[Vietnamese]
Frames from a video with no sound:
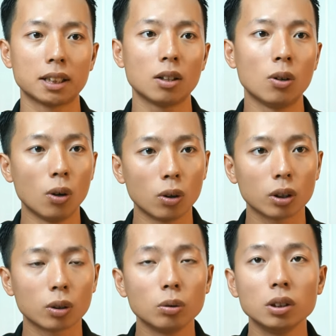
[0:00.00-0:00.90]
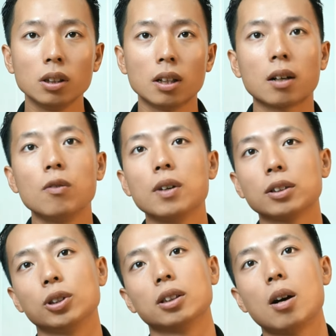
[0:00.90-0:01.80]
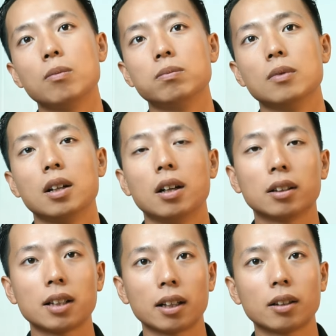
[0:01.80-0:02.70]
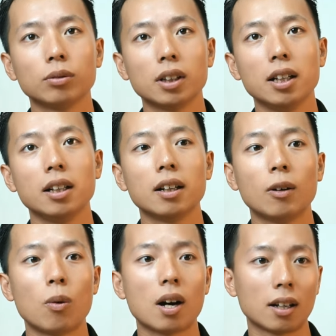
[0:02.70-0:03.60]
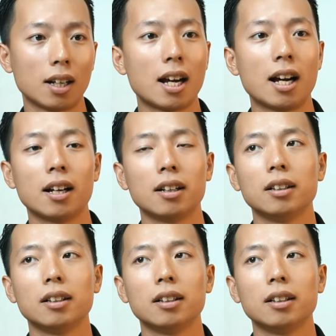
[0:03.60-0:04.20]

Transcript: mạng xã hội, cũng như là công việc truyền thông ở tại công ty, hoặc là